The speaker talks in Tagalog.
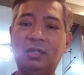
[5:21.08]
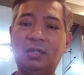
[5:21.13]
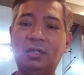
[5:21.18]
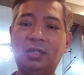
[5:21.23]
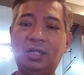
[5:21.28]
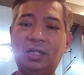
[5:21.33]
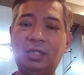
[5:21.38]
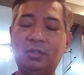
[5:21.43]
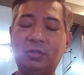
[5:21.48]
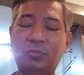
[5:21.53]

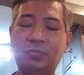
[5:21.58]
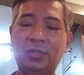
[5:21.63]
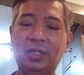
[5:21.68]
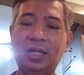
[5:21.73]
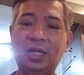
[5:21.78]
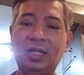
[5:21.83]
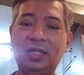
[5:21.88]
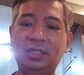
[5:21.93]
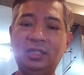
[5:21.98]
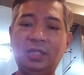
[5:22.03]
uh,
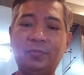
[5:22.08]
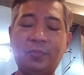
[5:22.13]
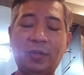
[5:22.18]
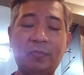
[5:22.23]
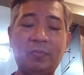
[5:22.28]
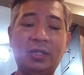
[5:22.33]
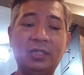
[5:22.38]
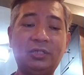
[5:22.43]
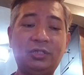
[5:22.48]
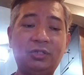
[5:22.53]
kumbaga hindi pa
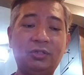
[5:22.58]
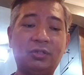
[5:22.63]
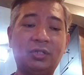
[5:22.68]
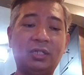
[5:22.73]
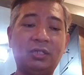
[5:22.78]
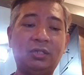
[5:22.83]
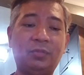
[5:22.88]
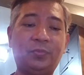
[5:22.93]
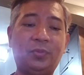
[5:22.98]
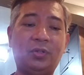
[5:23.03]

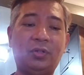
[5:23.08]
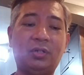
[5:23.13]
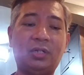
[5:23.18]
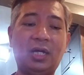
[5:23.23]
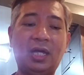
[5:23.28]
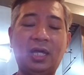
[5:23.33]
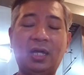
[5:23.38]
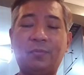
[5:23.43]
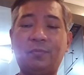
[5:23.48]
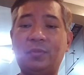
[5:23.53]
mature ano po
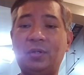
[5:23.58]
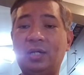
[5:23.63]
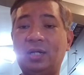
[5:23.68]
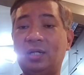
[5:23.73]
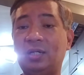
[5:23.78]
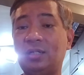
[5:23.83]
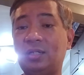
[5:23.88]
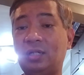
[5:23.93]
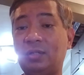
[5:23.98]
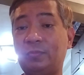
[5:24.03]
kaya
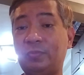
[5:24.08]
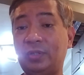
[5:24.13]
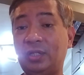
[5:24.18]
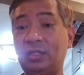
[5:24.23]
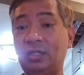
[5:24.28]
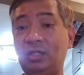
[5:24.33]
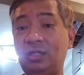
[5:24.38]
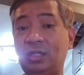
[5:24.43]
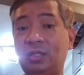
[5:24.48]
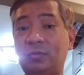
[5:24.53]
pa
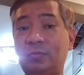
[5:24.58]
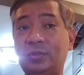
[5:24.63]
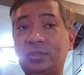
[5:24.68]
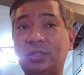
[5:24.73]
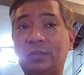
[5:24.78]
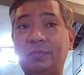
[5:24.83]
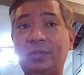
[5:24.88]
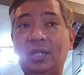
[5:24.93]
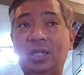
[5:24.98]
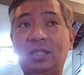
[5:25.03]
ano ibig
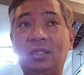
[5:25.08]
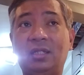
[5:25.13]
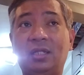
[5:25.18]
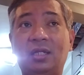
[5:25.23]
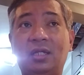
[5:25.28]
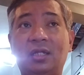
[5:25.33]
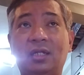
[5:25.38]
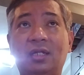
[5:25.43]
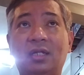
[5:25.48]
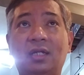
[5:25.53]
sabihin
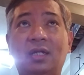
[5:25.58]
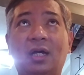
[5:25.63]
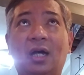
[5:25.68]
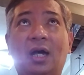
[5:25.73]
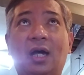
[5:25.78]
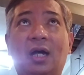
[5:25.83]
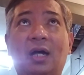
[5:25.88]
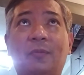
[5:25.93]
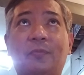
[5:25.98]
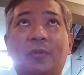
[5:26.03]

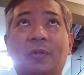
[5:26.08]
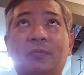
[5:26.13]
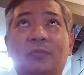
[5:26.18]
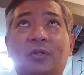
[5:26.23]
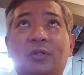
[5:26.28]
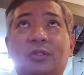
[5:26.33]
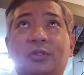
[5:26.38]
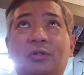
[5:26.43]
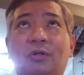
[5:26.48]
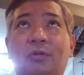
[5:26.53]
uh, from
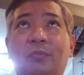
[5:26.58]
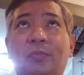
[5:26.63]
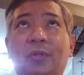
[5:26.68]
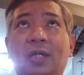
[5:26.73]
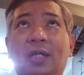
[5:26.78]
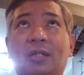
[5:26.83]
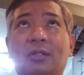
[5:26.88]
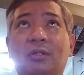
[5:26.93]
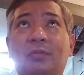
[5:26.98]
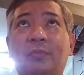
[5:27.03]

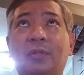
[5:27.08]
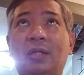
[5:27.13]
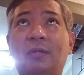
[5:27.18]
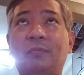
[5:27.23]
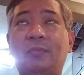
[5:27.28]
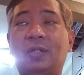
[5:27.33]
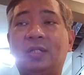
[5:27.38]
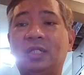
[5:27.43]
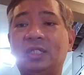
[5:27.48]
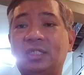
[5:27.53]
October,
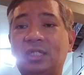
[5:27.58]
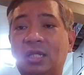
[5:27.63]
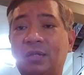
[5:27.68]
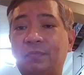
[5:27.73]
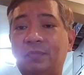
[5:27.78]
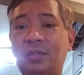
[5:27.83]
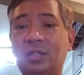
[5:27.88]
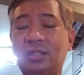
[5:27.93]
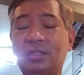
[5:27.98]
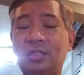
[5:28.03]
November,
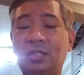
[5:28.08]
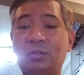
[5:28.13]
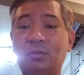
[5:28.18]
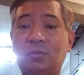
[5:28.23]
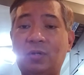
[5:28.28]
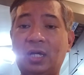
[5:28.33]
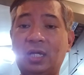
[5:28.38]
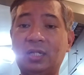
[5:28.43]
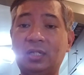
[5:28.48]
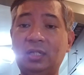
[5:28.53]
December,
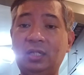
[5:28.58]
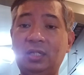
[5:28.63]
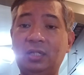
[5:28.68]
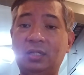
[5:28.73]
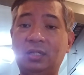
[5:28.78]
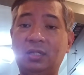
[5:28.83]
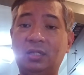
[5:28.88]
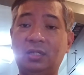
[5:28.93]
January.